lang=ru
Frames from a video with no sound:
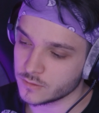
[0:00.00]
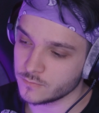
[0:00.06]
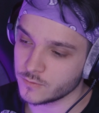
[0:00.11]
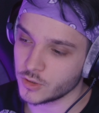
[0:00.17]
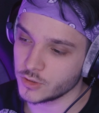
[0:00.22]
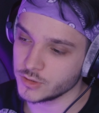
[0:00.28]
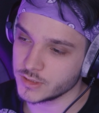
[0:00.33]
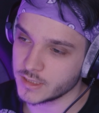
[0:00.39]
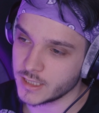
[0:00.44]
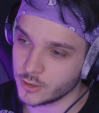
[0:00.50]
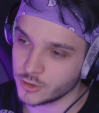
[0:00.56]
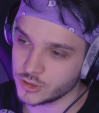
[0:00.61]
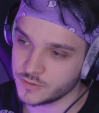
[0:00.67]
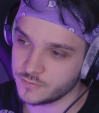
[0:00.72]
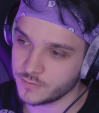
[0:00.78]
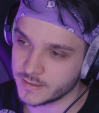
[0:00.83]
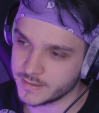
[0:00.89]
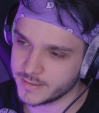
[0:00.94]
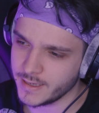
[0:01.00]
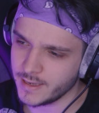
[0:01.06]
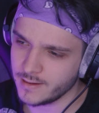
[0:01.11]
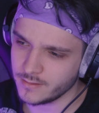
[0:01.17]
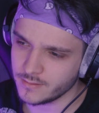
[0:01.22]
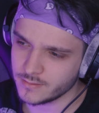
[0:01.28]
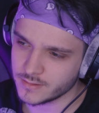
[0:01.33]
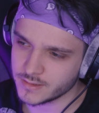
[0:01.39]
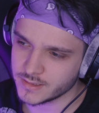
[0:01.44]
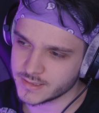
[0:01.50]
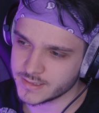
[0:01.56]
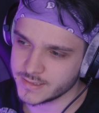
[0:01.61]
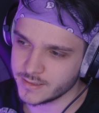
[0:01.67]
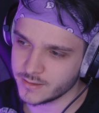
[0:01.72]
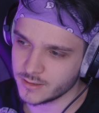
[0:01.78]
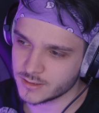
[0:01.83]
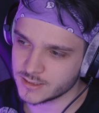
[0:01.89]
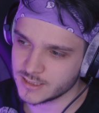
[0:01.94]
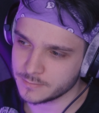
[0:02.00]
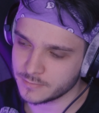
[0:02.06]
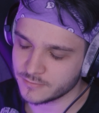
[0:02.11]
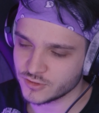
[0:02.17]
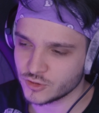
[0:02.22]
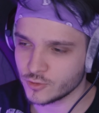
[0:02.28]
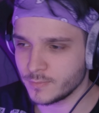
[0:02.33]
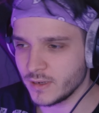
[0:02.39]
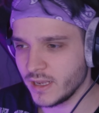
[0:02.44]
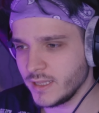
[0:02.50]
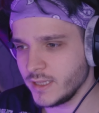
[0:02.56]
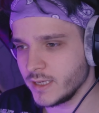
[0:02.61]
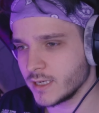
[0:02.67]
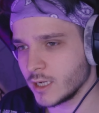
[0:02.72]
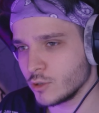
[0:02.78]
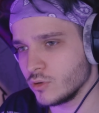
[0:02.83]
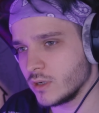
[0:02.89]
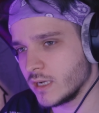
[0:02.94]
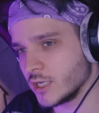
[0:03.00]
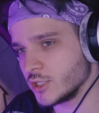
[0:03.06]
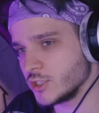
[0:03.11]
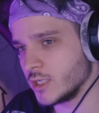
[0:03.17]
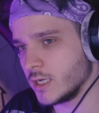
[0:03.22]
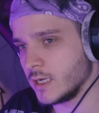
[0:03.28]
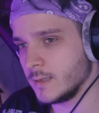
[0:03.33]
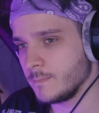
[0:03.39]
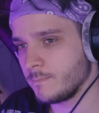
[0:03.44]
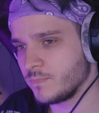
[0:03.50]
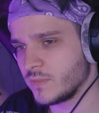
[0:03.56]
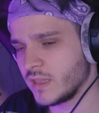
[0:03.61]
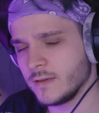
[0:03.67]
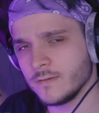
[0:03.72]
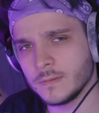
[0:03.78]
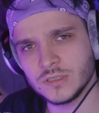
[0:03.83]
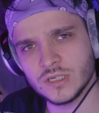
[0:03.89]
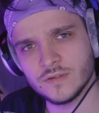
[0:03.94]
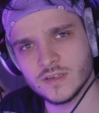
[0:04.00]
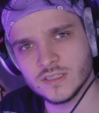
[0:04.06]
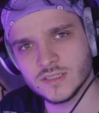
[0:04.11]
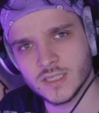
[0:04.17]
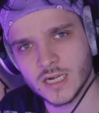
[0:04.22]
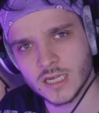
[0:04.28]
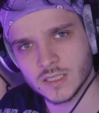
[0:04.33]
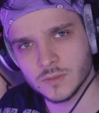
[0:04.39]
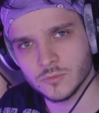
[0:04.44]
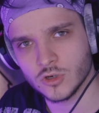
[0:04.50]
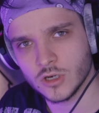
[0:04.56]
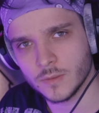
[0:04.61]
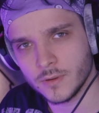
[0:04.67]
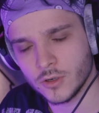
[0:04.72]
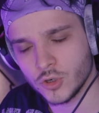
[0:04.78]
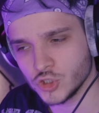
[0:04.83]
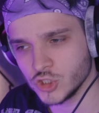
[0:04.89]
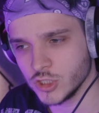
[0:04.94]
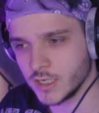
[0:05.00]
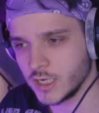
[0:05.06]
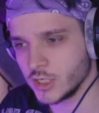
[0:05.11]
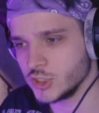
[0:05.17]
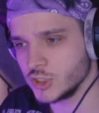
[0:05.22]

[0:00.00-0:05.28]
в этом роде. Короче, Фагель сделал типа вступление, как у Коржа. Да и вообще весь трек немного похож на